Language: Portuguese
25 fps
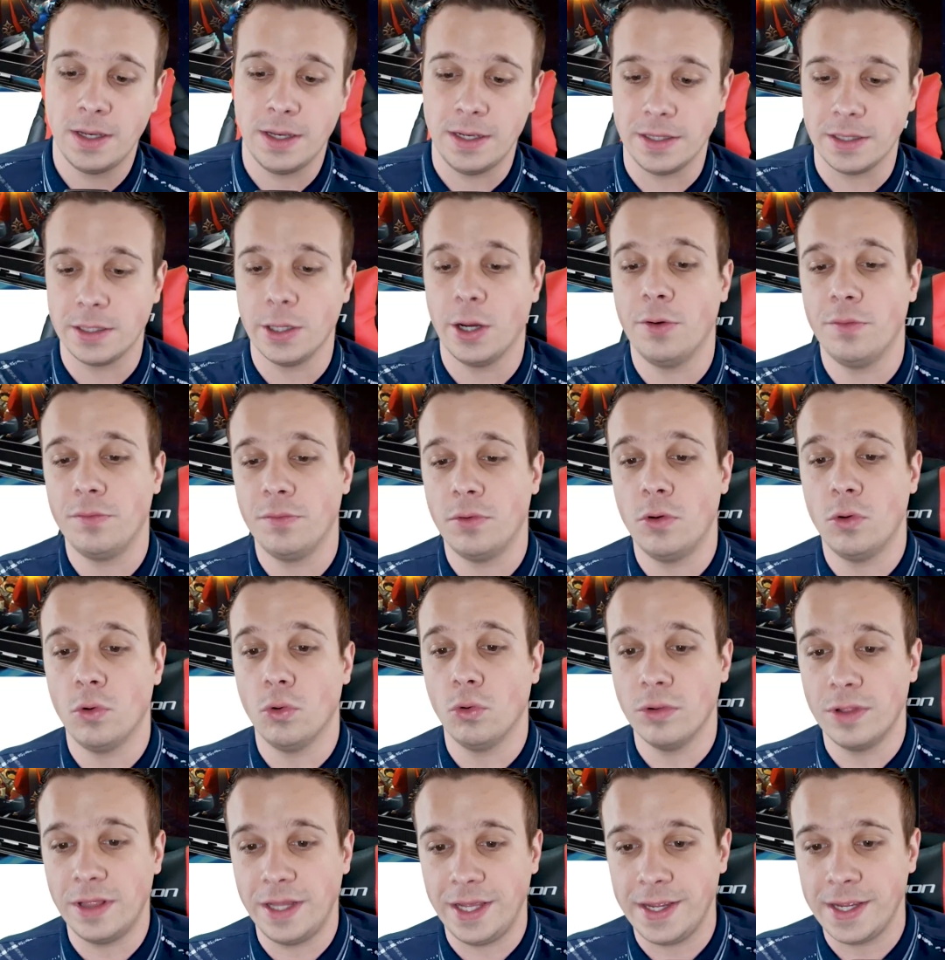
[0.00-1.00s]
Então,
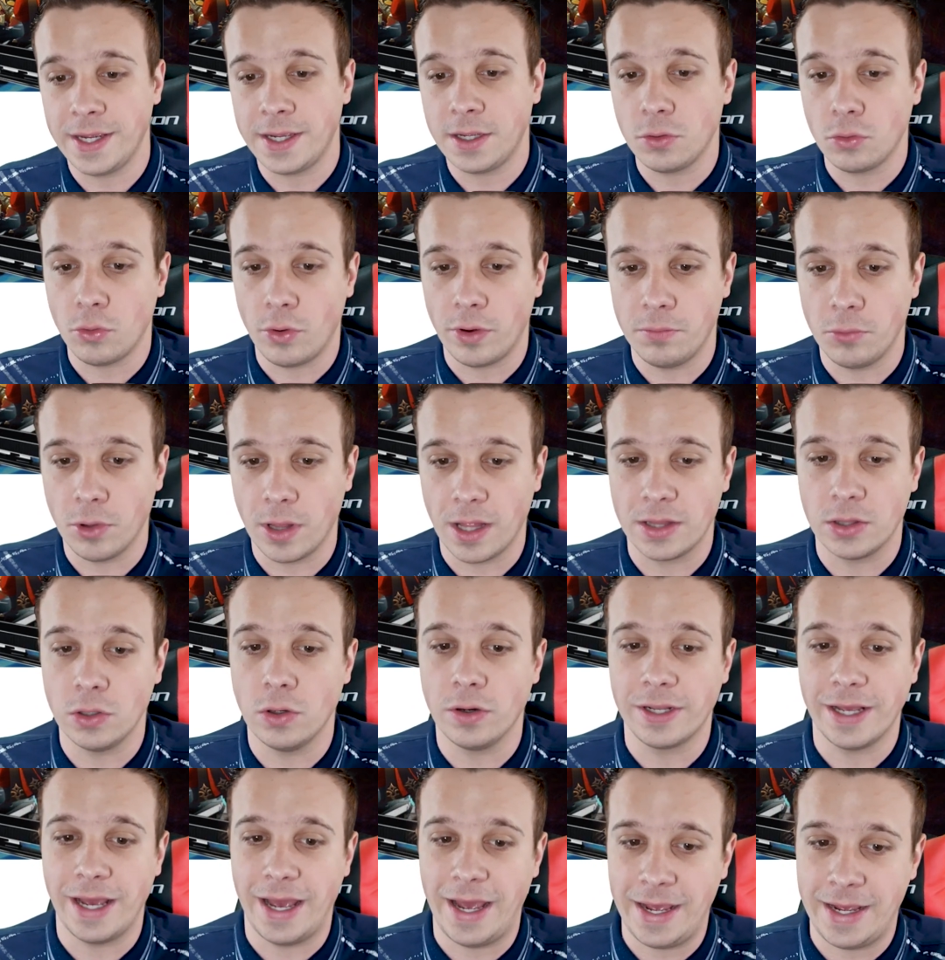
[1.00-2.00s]
o link do
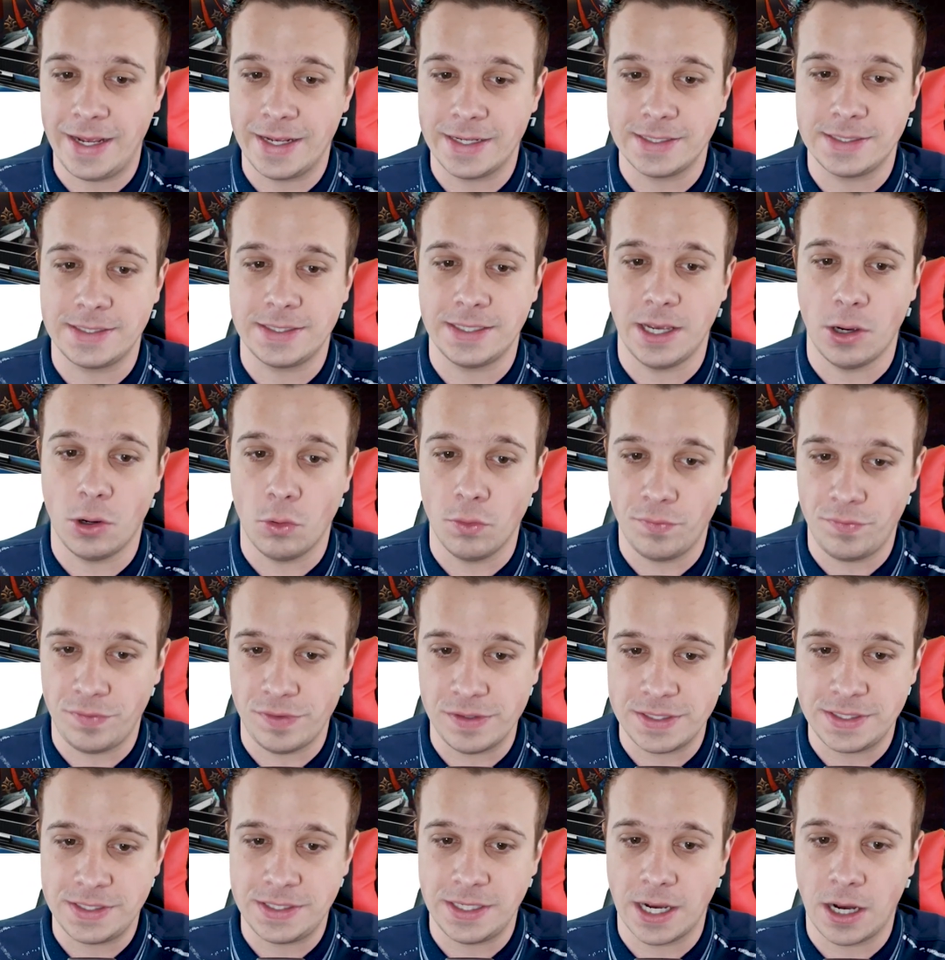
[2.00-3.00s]
emulador é esse, é o
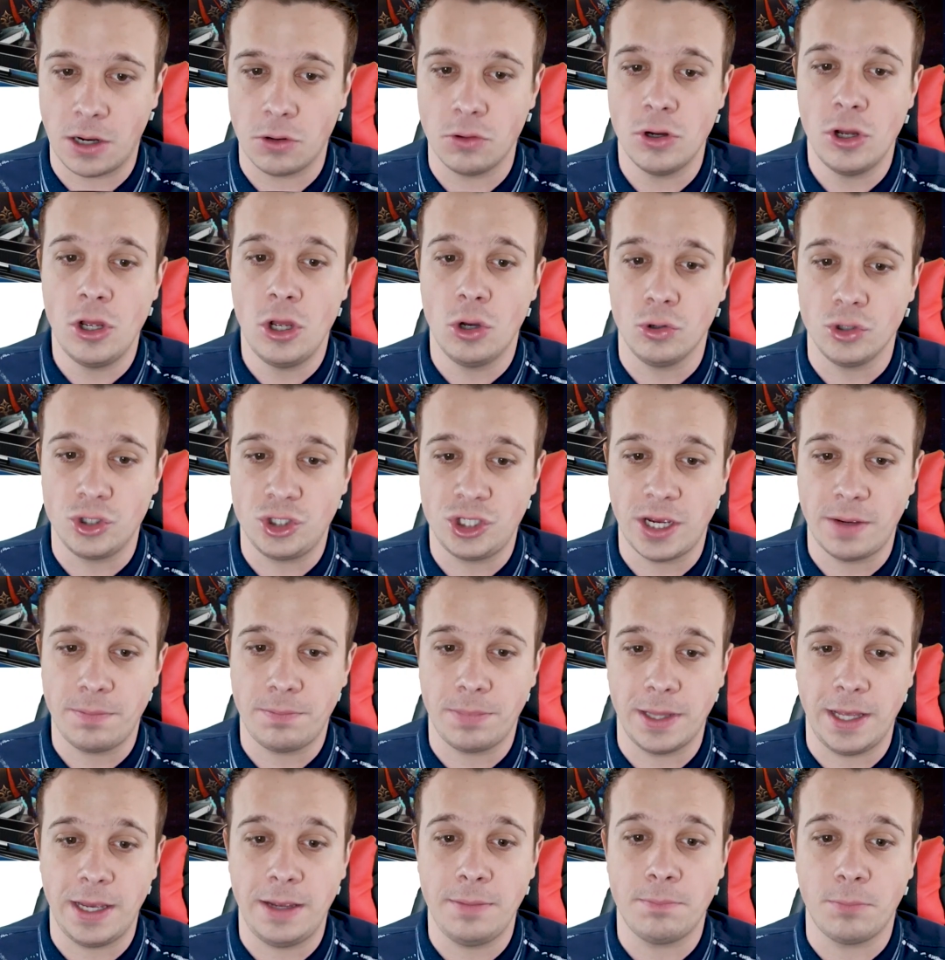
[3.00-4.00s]
oficial, o
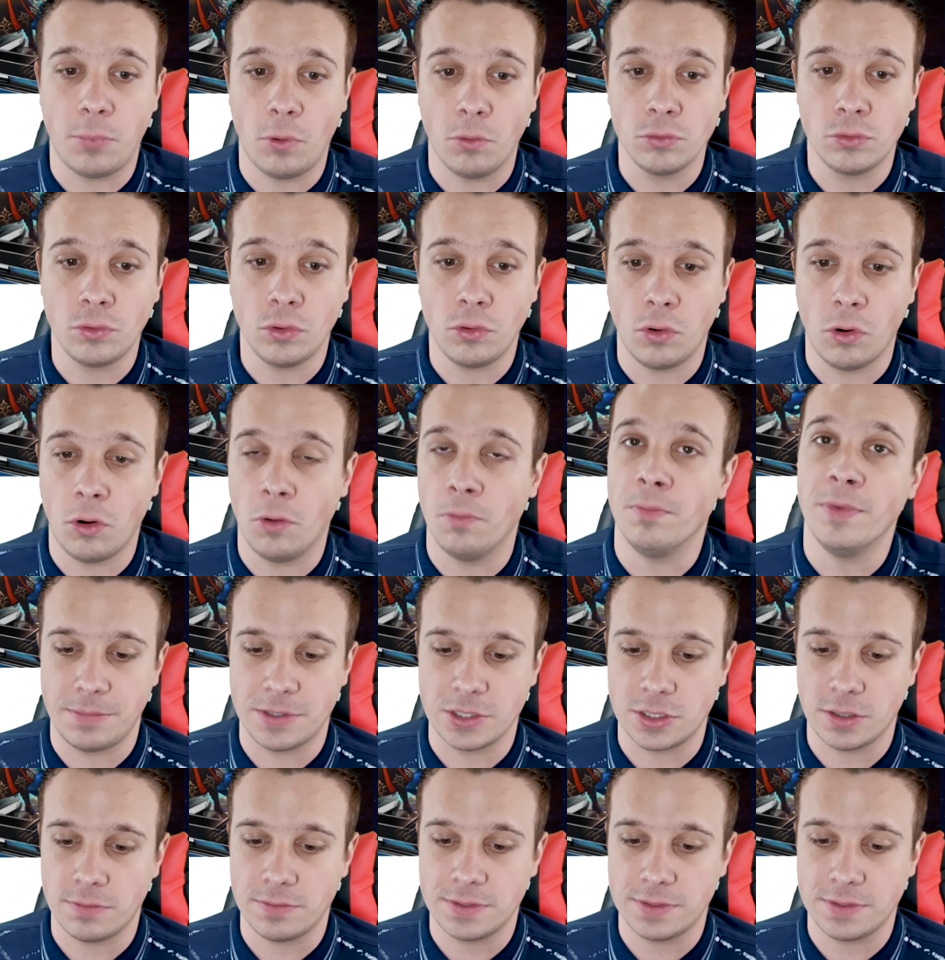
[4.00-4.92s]
shaplay.com. É só